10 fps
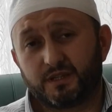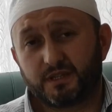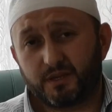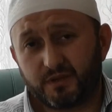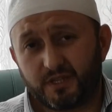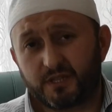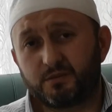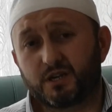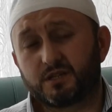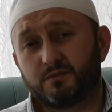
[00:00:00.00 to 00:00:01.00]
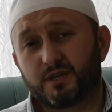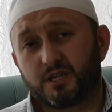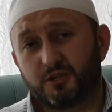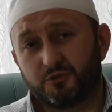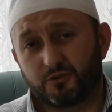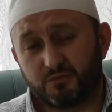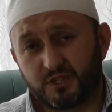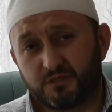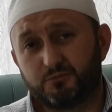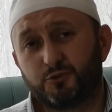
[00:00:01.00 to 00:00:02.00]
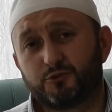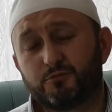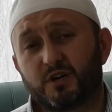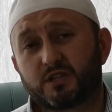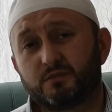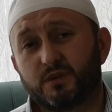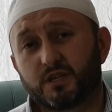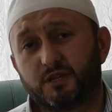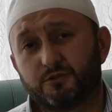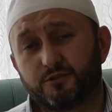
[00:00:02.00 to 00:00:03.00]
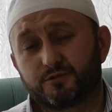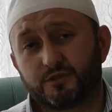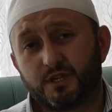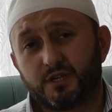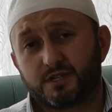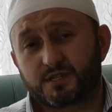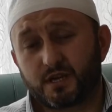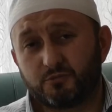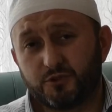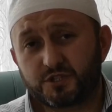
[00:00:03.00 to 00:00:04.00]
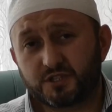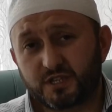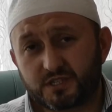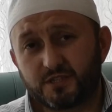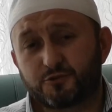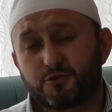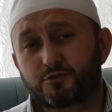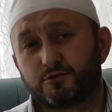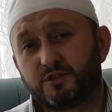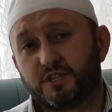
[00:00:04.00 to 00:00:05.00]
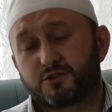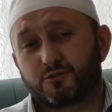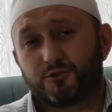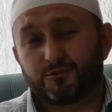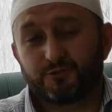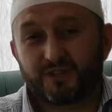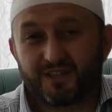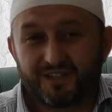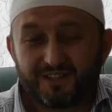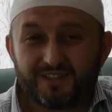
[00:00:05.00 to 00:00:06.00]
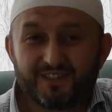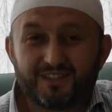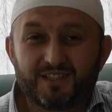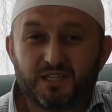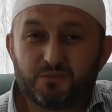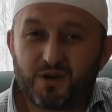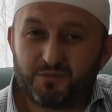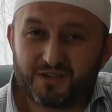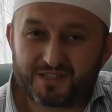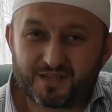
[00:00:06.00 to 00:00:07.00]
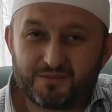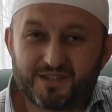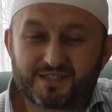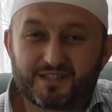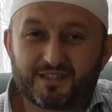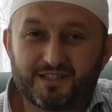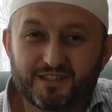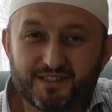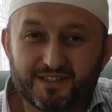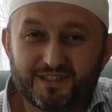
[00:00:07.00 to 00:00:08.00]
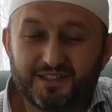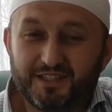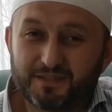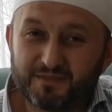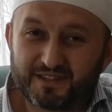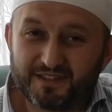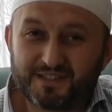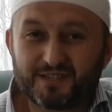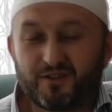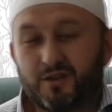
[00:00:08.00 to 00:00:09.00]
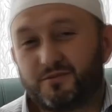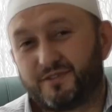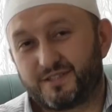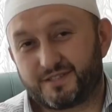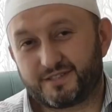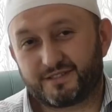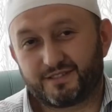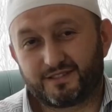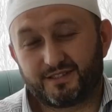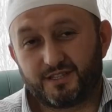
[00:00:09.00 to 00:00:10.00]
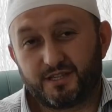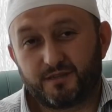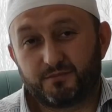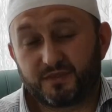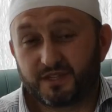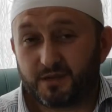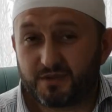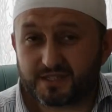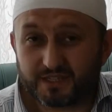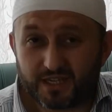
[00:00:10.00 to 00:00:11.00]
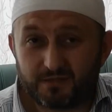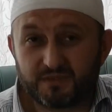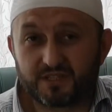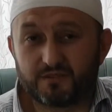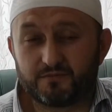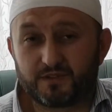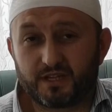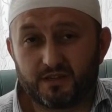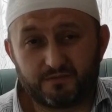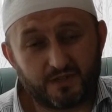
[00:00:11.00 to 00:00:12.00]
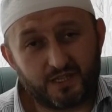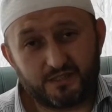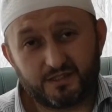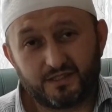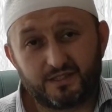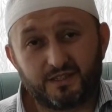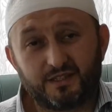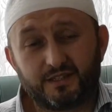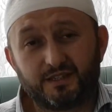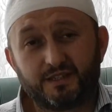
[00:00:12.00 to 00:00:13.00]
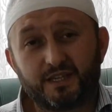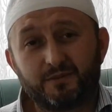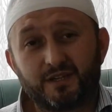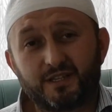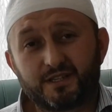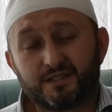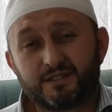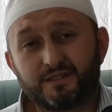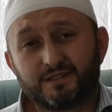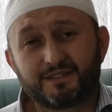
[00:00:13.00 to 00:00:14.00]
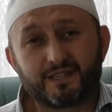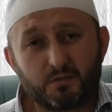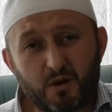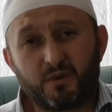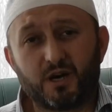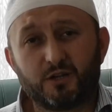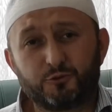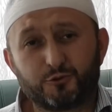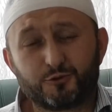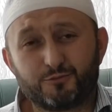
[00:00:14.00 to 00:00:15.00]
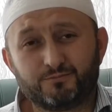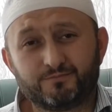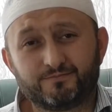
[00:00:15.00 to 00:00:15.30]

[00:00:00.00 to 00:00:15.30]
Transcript: Develerim aklıma geliyor, malım mülküm aklıma geliyor. Sen bu işi nasıl çözdün diye sorduğumda İmam-ı Azam Hazretleri hikmetli cevap verir. Namaza gelmeden evvel develeri dama bağlıyorum,